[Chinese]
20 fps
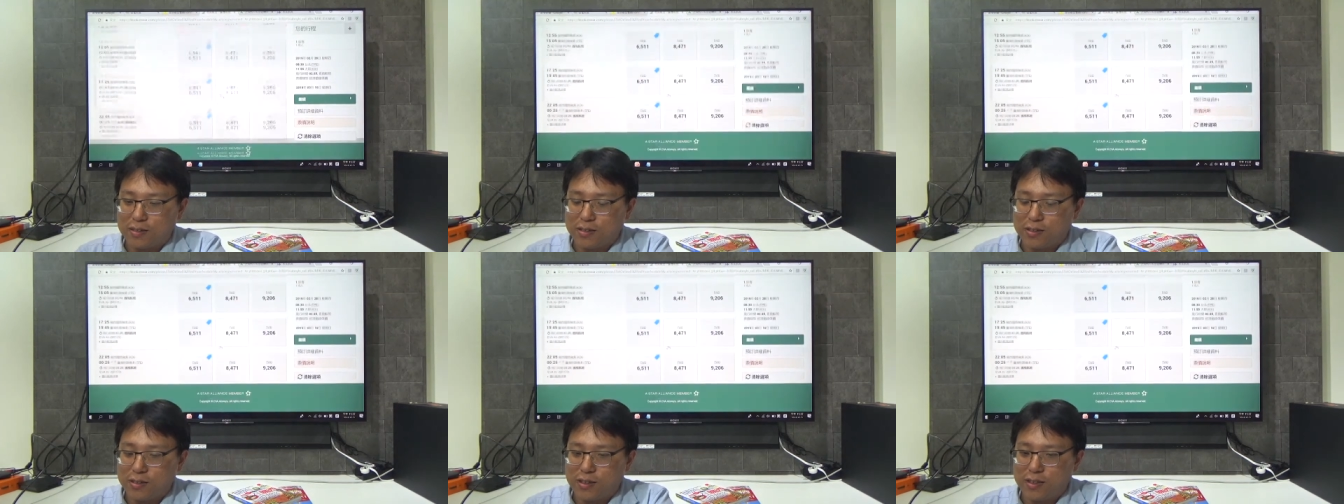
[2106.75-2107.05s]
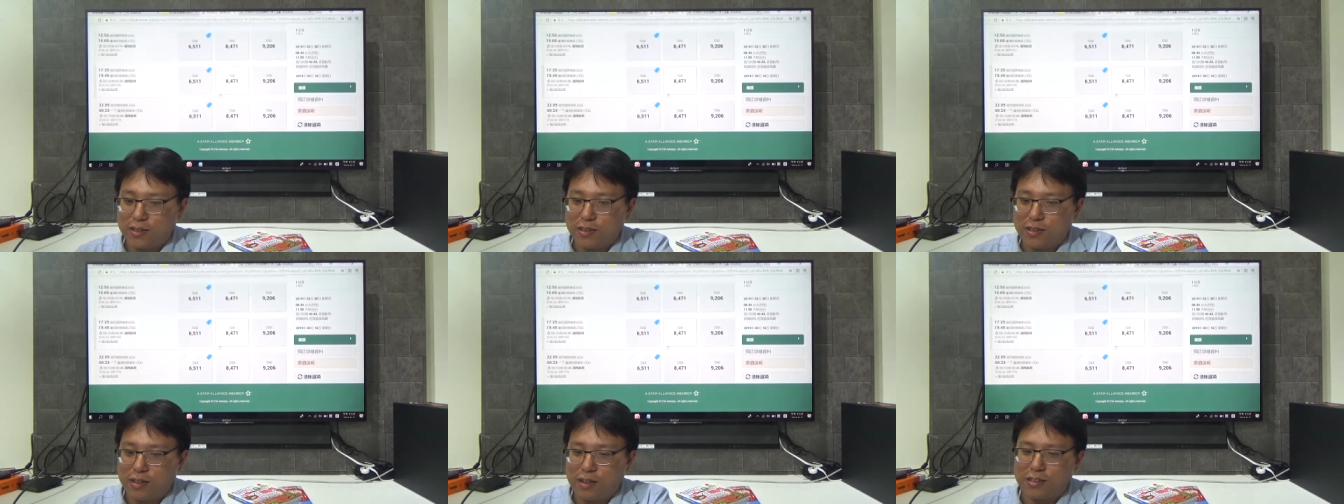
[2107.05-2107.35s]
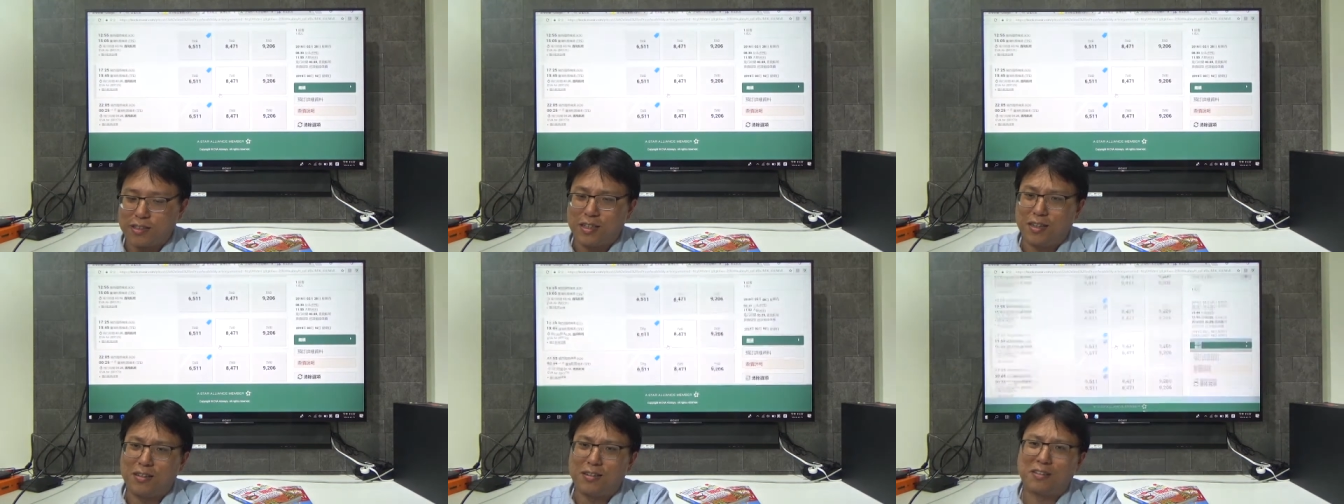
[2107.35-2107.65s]
所以好
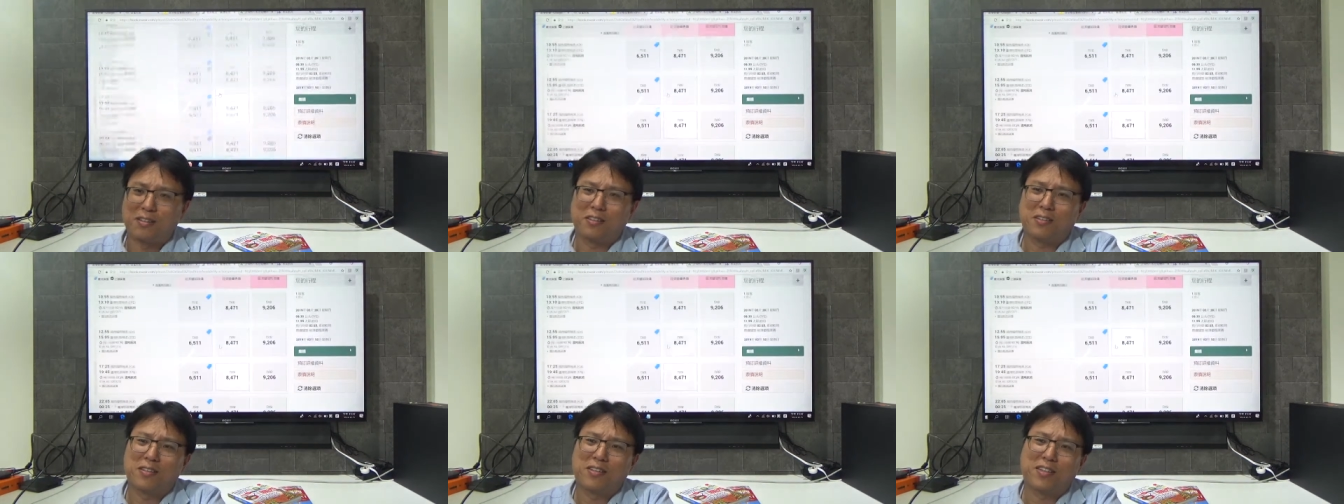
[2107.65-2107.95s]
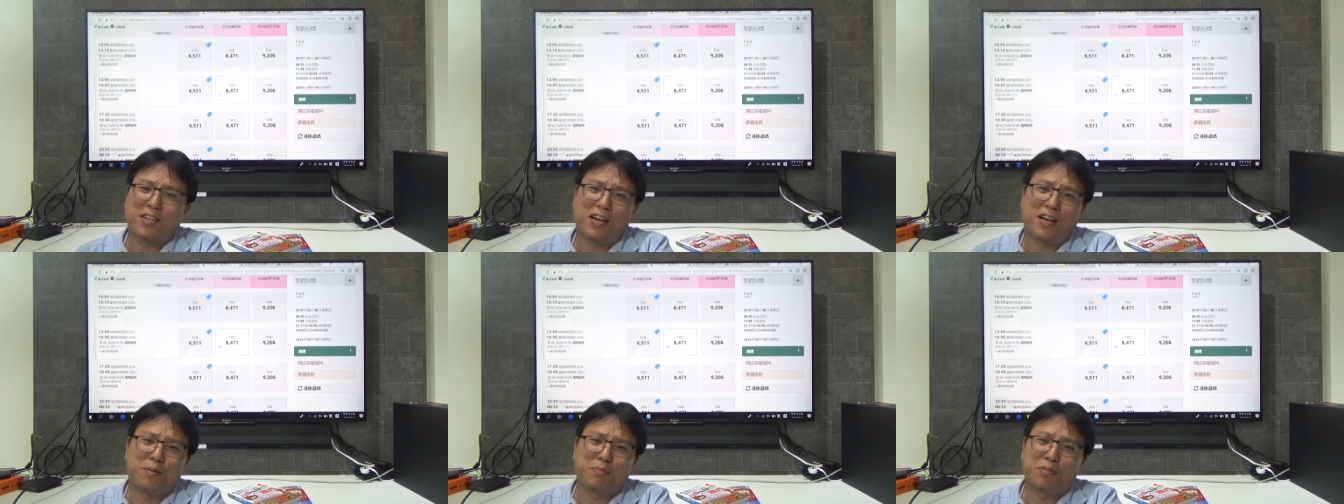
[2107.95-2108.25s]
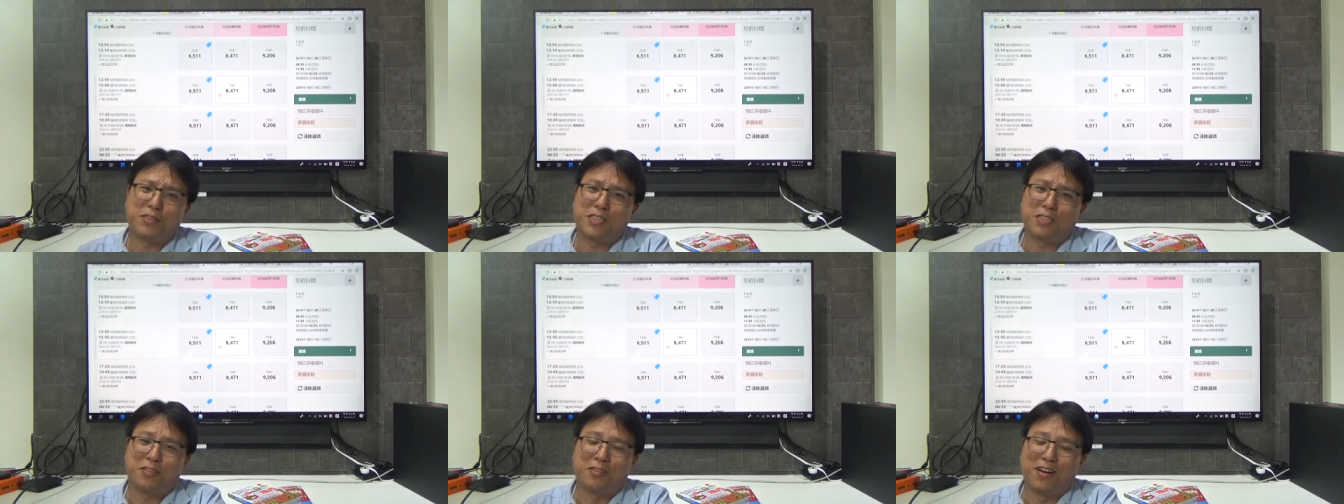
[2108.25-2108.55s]
像大家
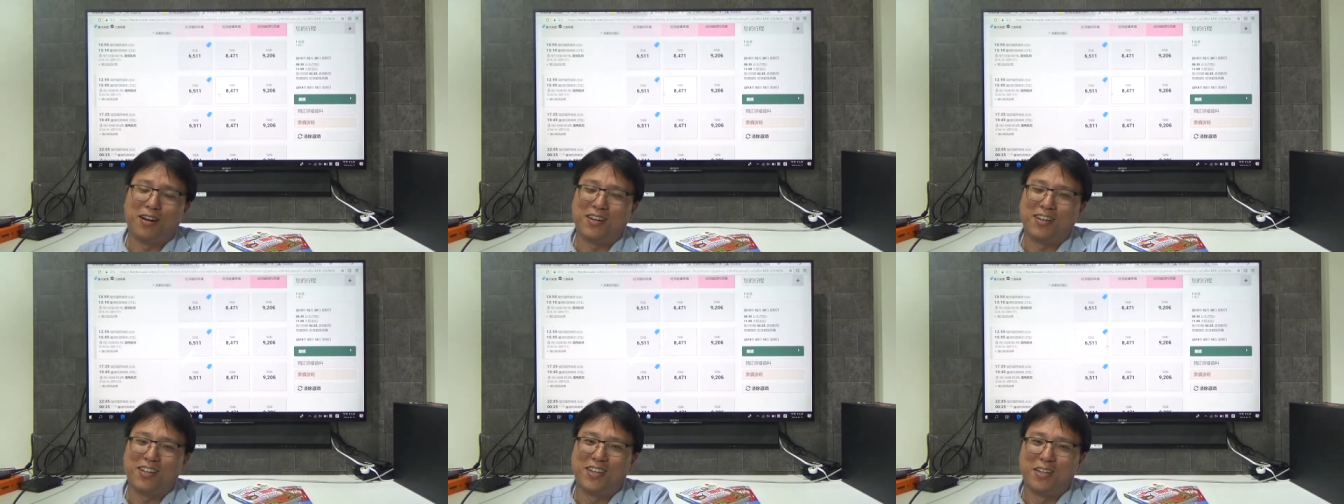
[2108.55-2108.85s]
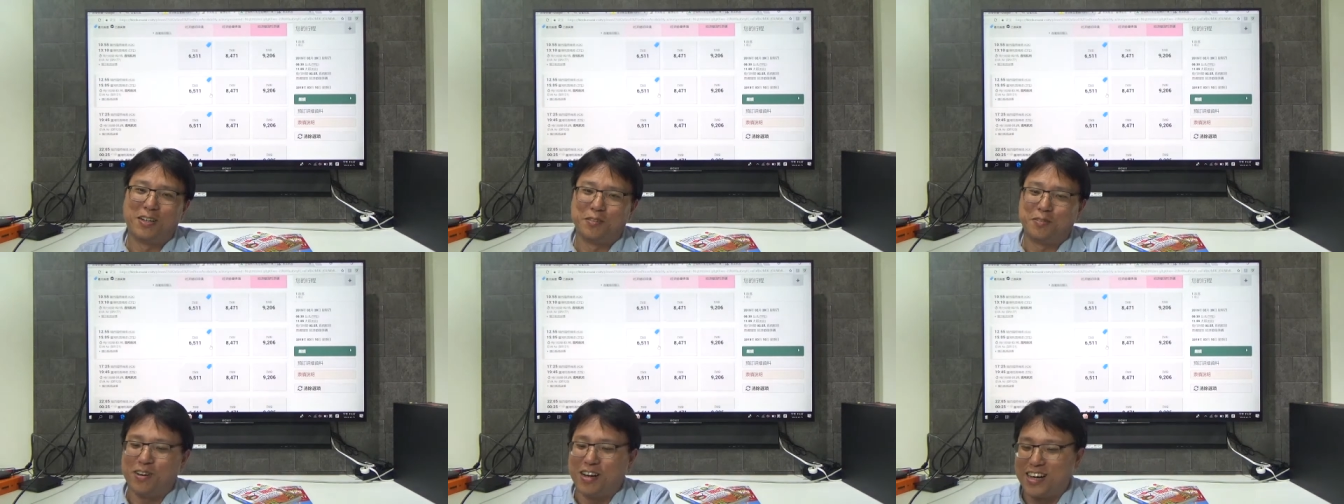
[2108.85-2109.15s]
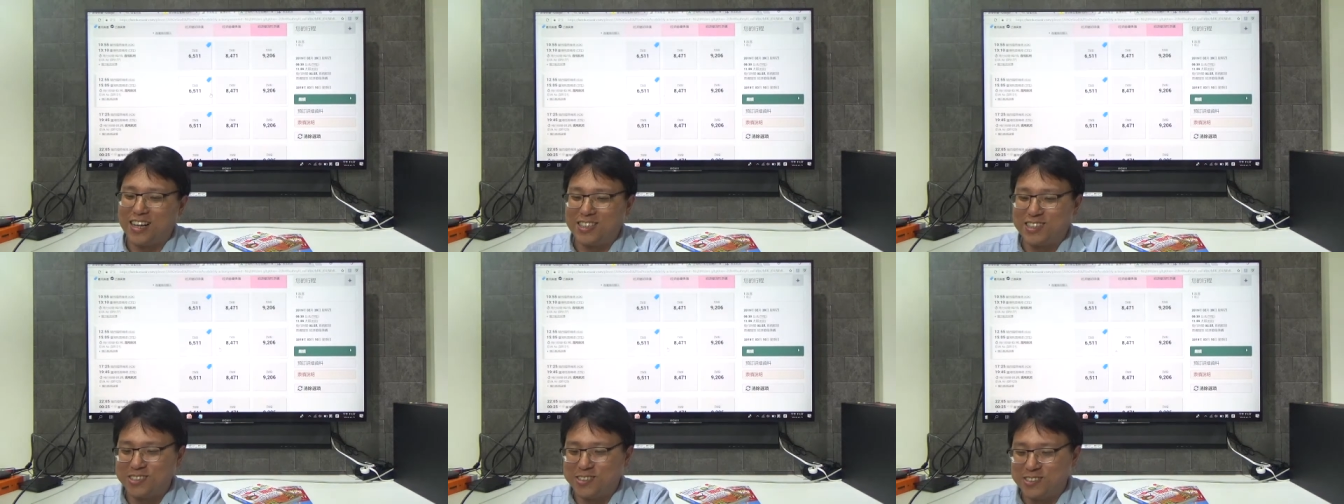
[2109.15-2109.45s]
不喜欢二二
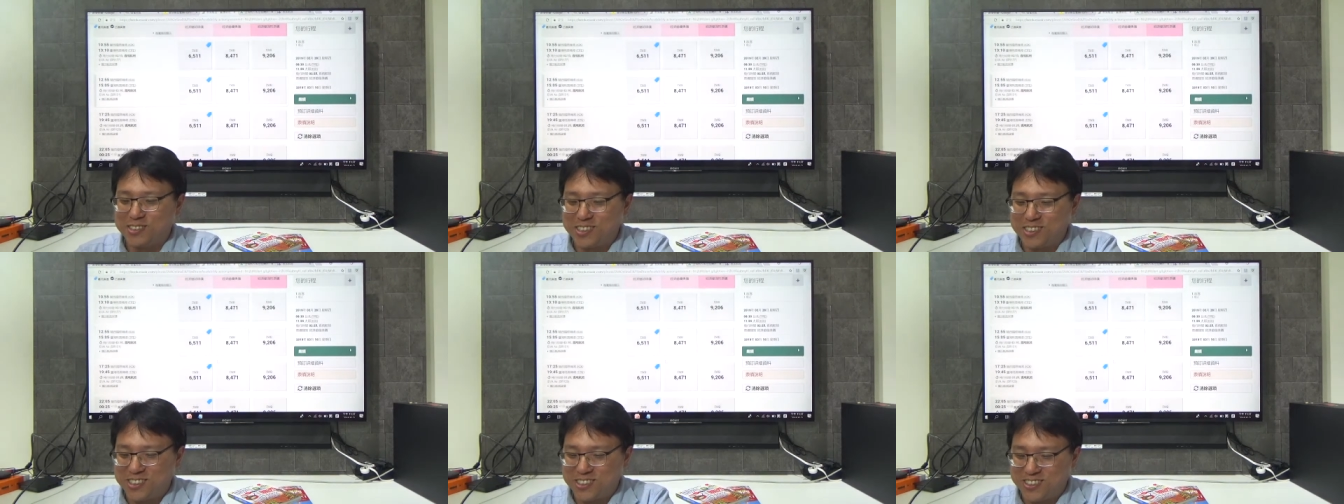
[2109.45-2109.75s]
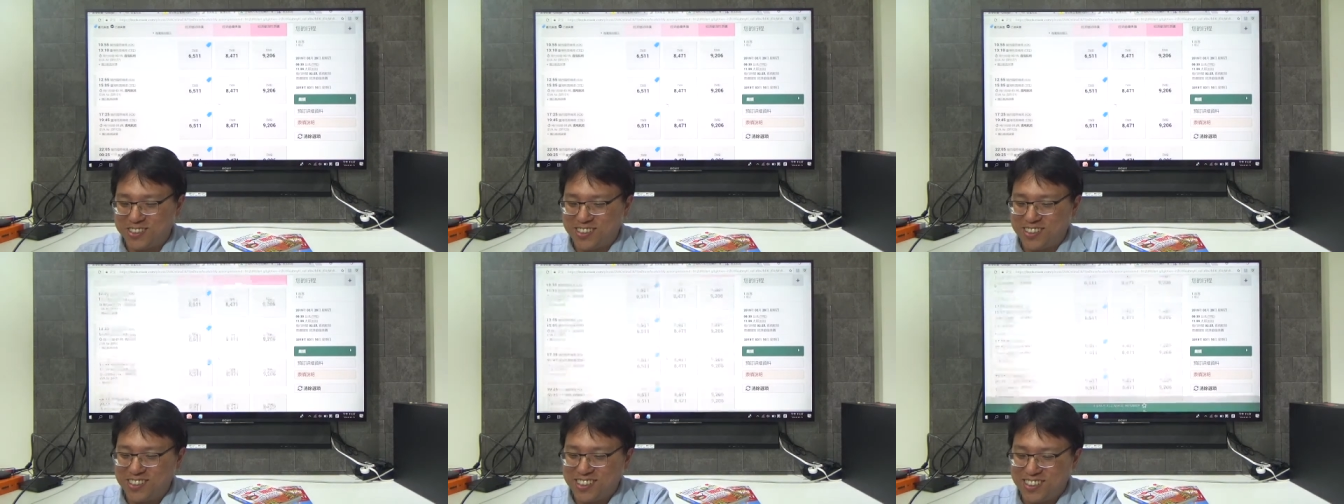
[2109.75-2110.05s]
八出去。